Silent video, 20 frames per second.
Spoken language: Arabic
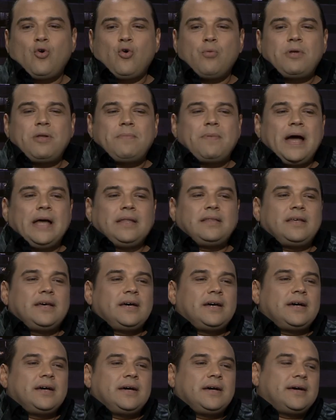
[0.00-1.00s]
ومن بعد
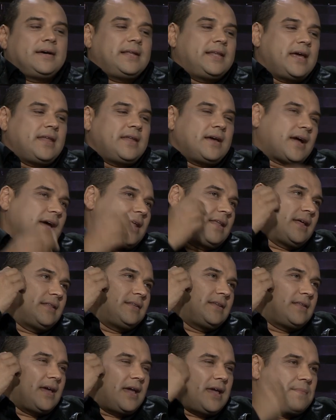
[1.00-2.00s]
آه، لان كان
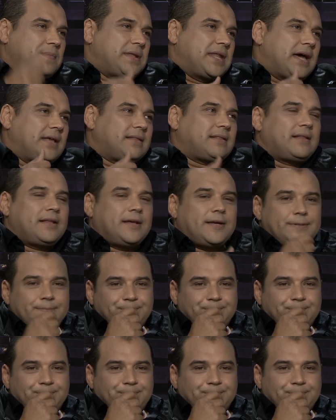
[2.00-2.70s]
عندي دائما هاد